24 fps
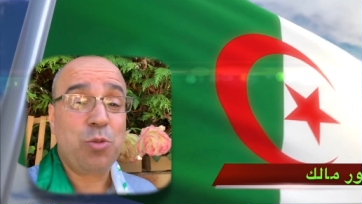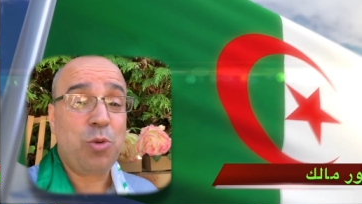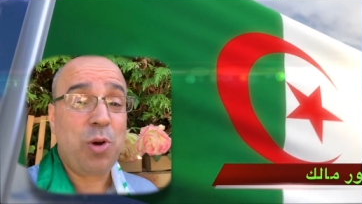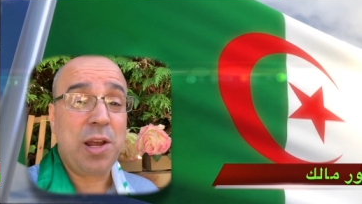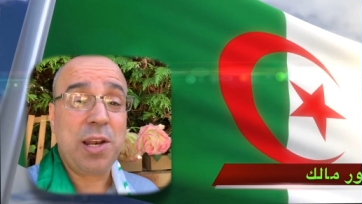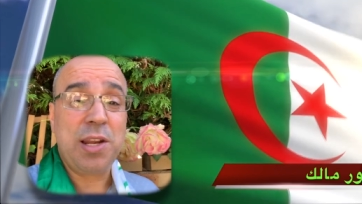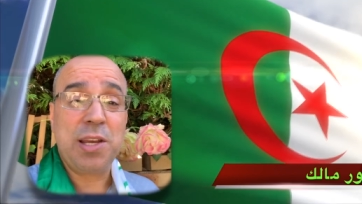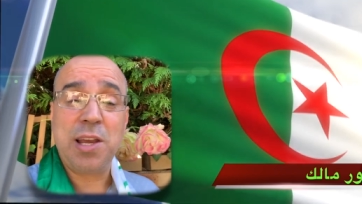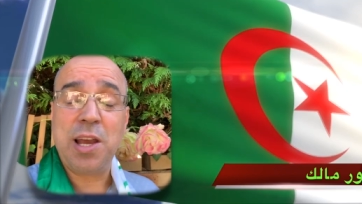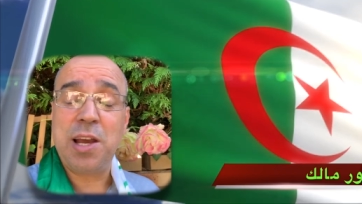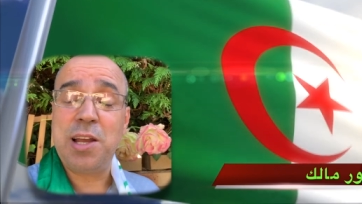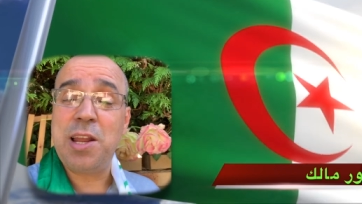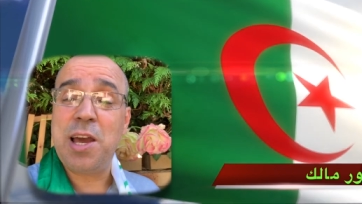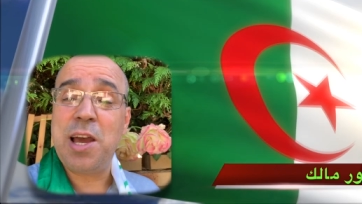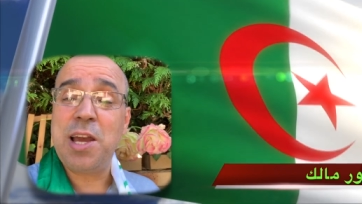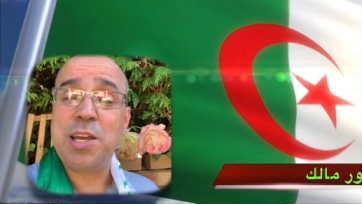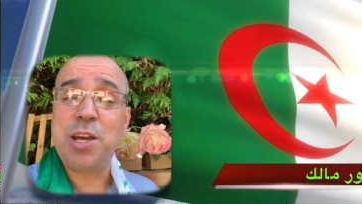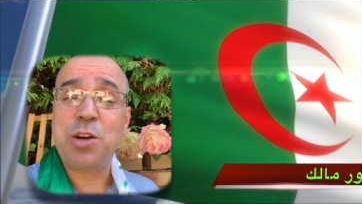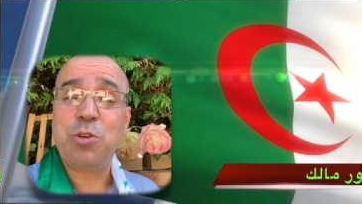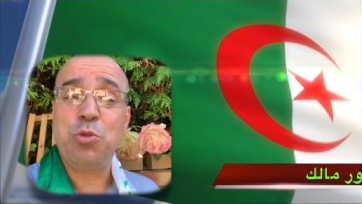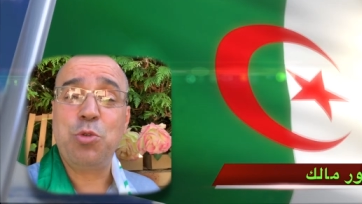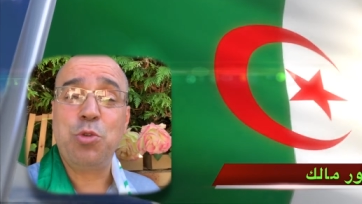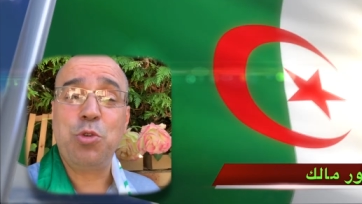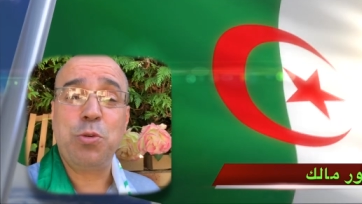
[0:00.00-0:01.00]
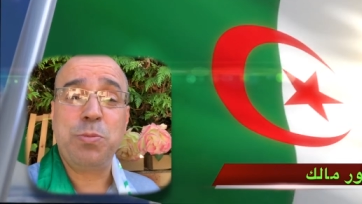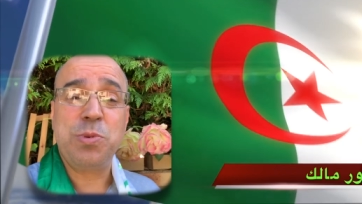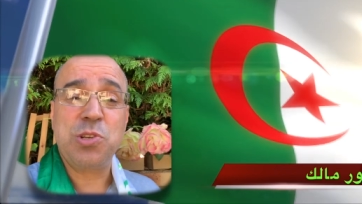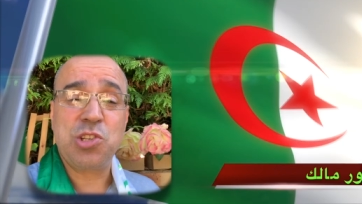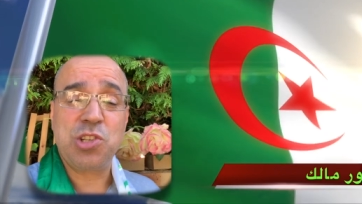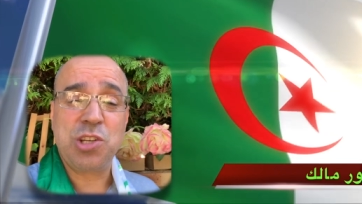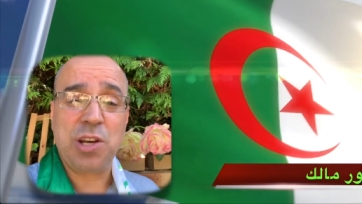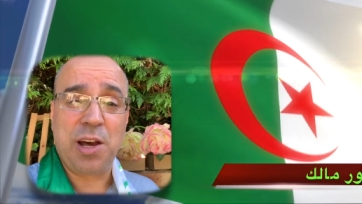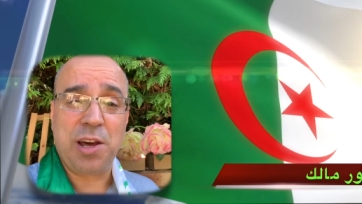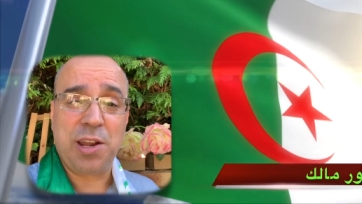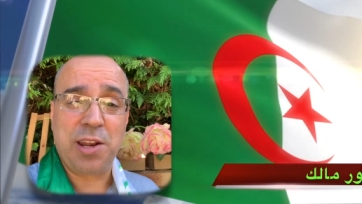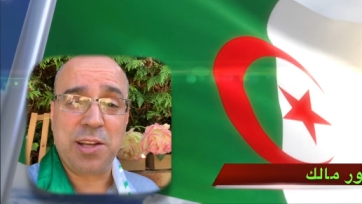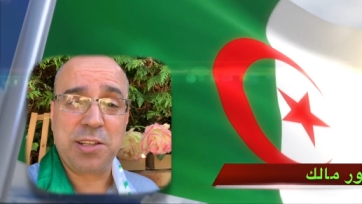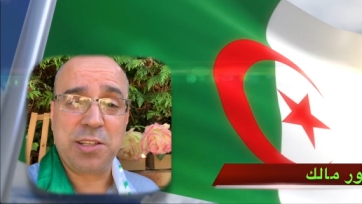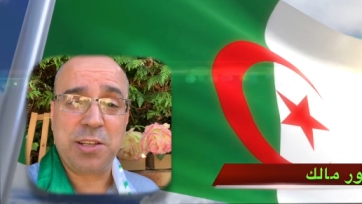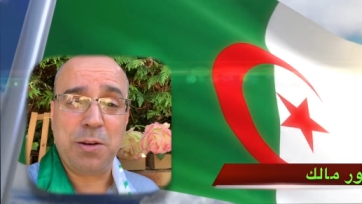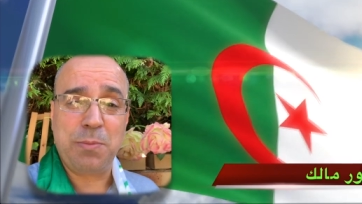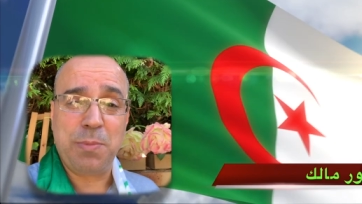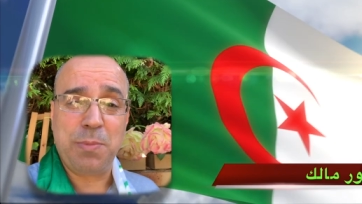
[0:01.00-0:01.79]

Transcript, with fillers: عليها لا يكون بالشعارات